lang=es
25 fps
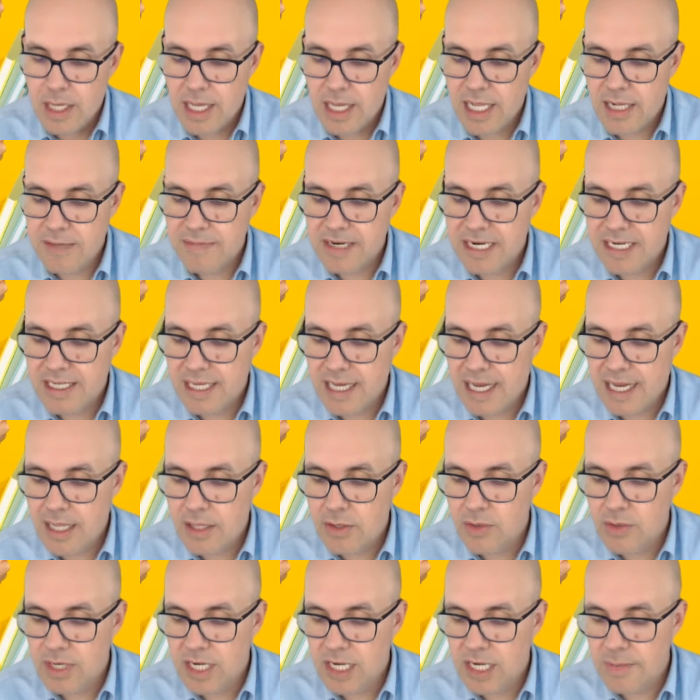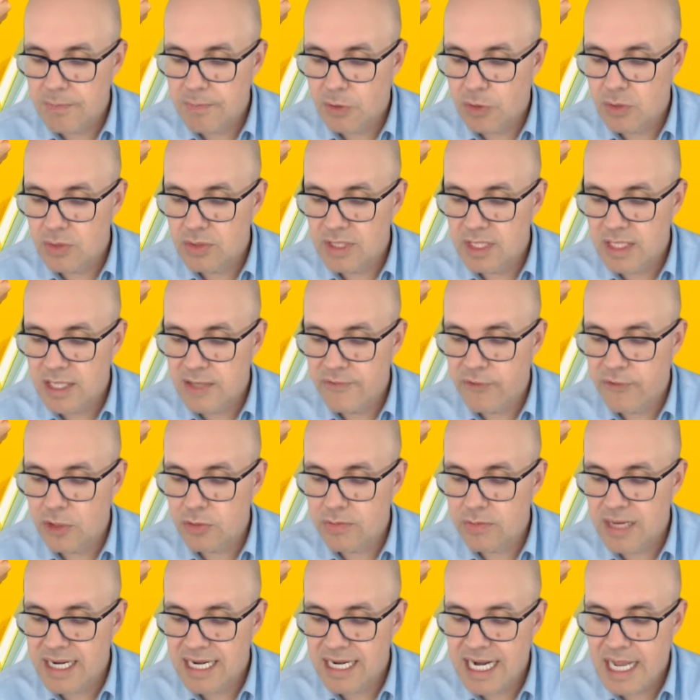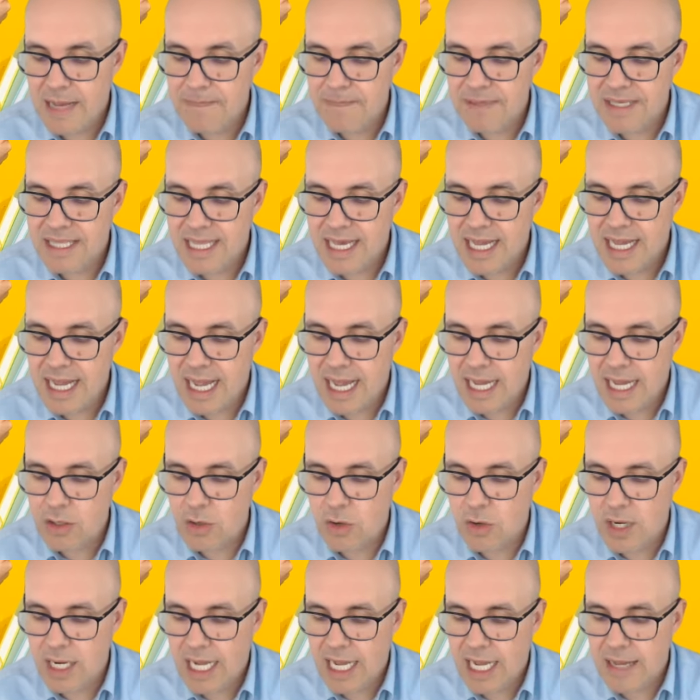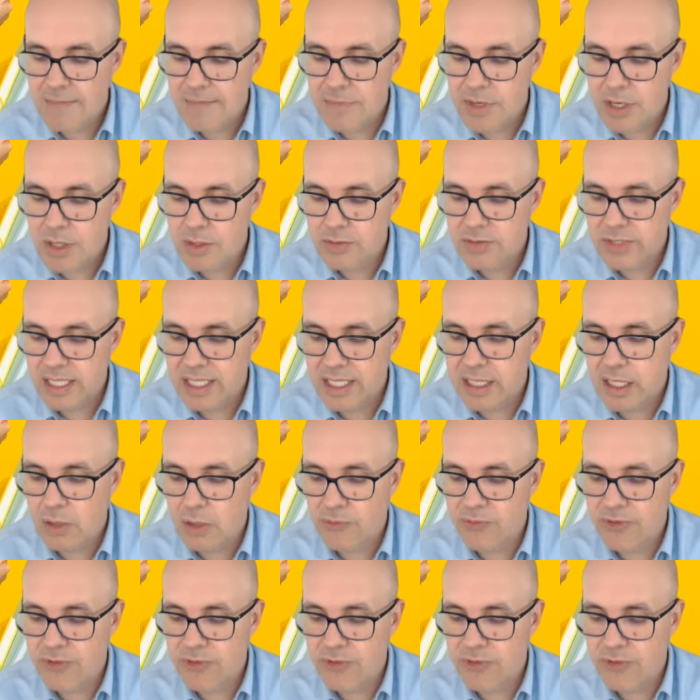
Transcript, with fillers: El mercado responde de forma rápida a los cambios en la